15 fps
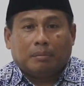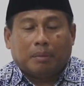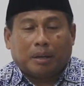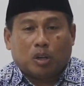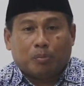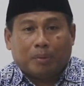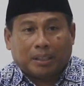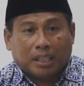
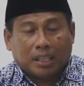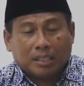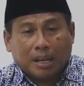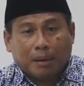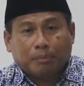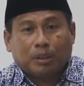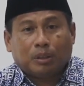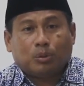bagi umat
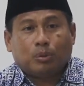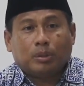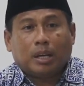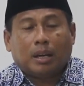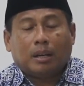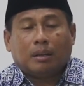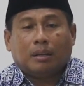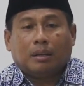Islam
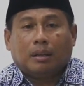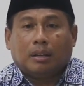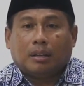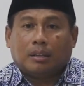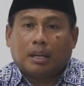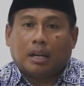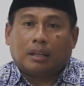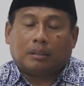tentunya
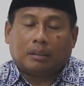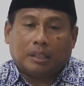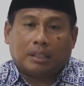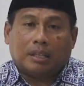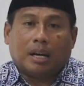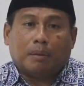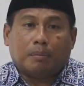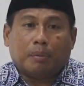yang
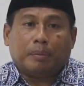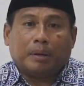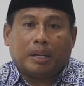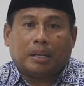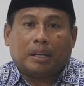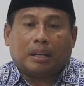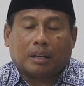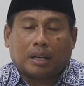tidak
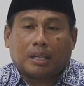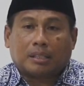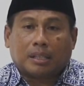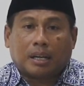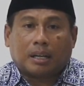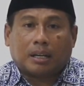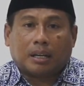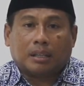memiliki
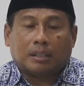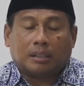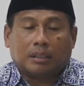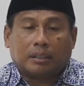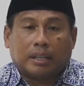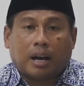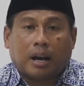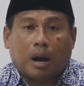rasa
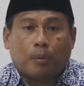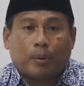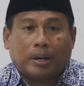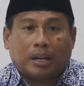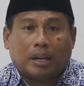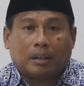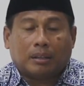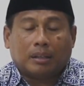kesetia
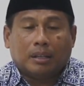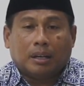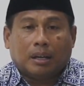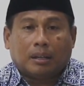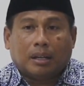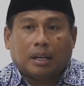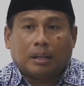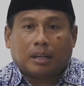kawanan
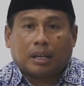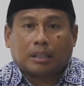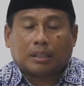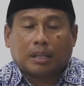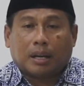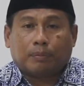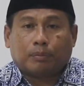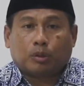dan
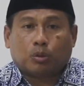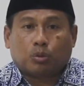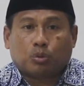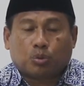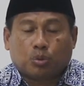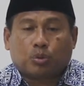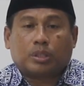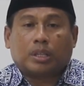rasa
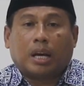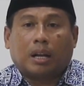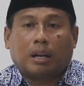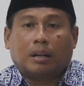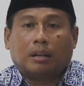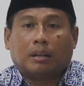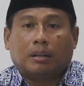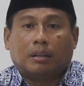sosial
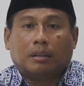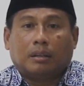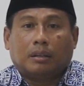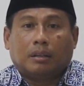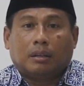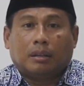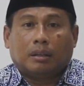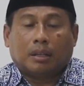
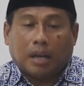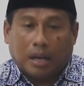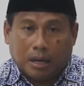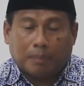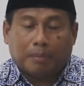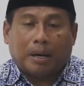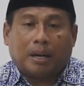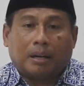
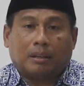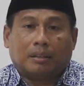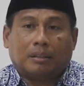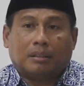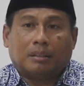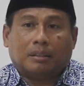keagamaan.